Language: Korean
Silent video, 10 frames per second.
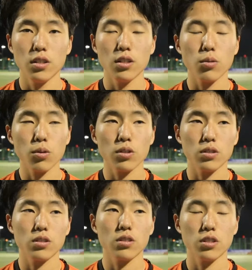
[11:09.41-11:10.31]
이
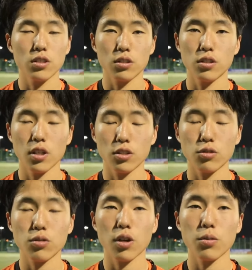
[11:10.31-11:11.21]
골은 진짜 제가
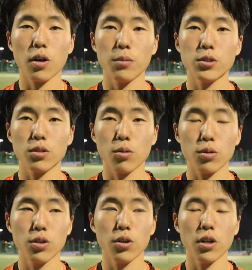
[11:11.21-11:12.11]
계속하면서
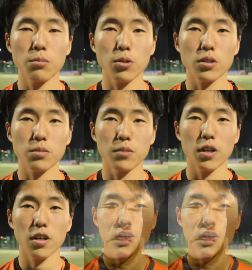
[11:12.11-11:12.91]
꼭 기억에 남을 것 같습니다.